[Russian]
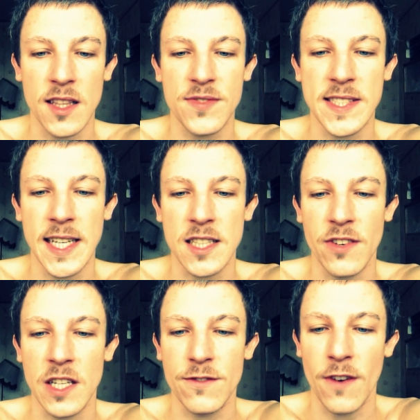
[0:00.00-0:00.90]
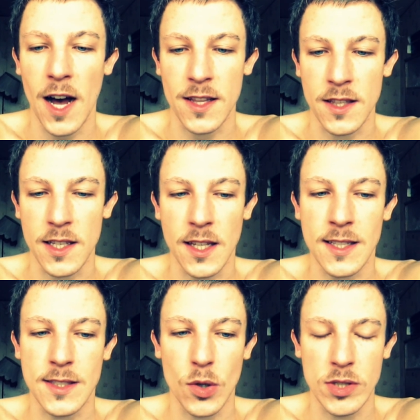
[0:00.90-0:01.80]
на все твои ванны
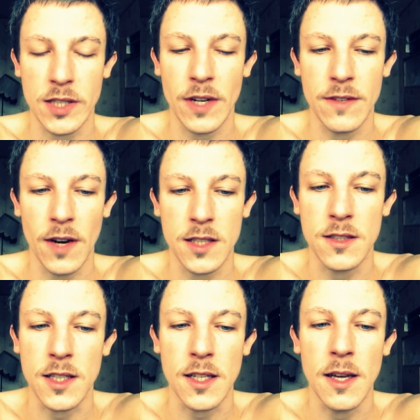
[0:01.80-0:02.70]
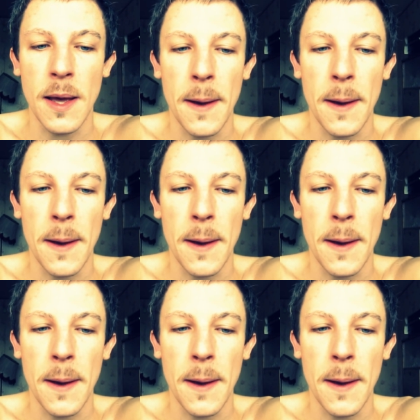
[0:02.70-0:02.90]
из розовой воды,